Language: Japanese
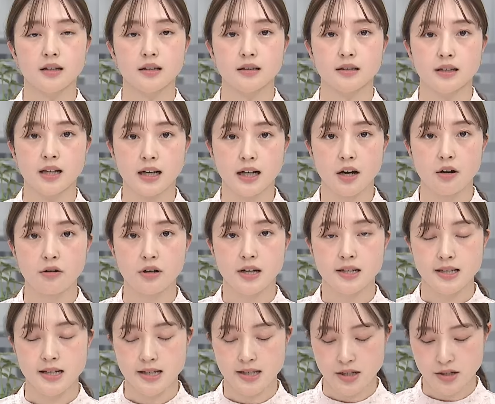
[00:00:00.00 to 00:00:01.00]
長岡
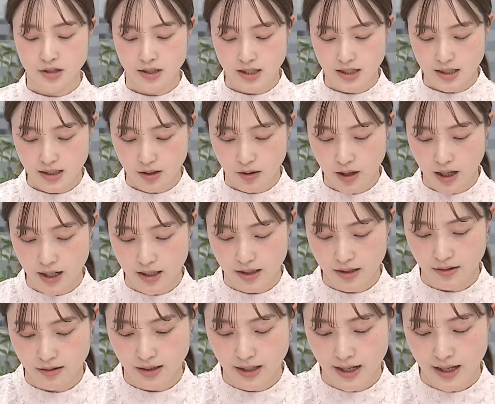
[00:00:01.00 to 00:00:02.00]
市出身の俳
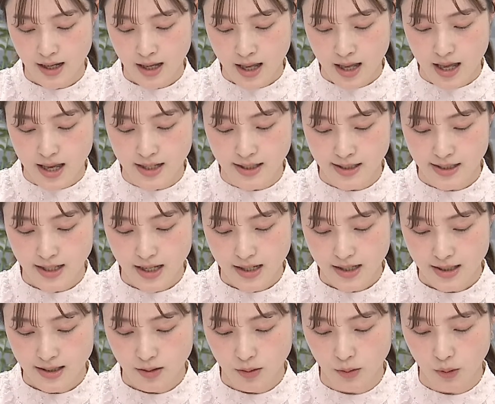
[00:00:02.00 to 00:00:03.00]
優で
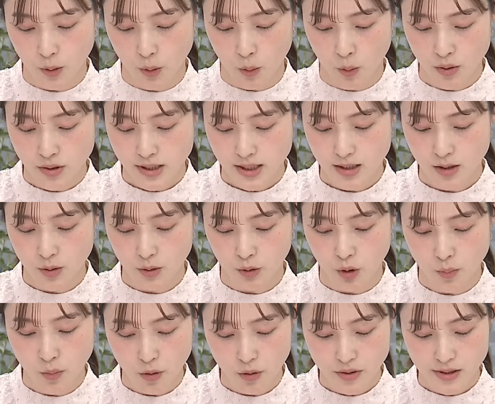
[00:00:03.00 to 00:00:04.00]
エッセイストの星野
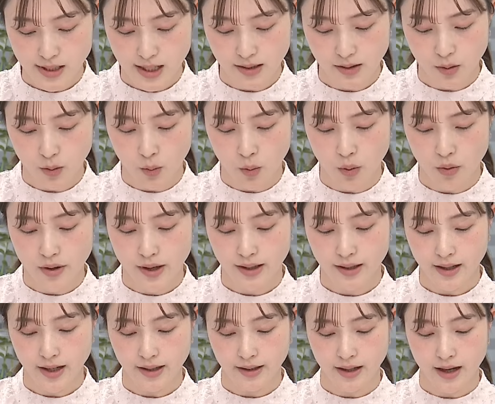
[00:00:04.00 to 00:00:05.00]
智子さんの講演
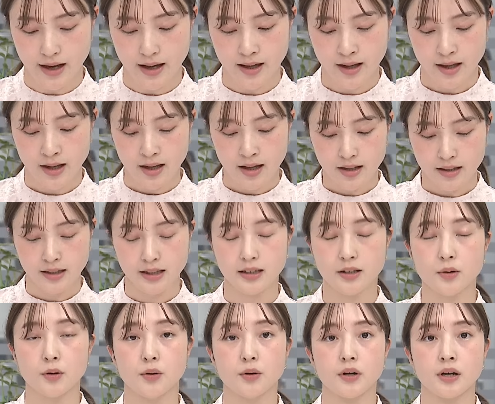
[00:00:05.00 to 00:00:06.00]
会が昨
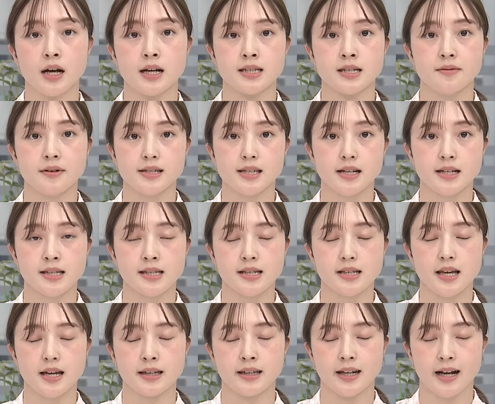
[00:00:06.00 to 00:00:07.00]
日柏崎市
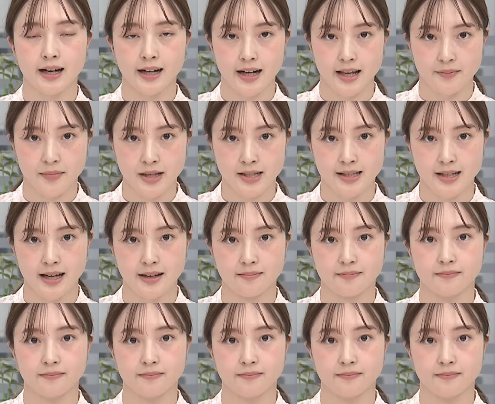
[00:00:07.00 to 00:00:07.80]
で開かれました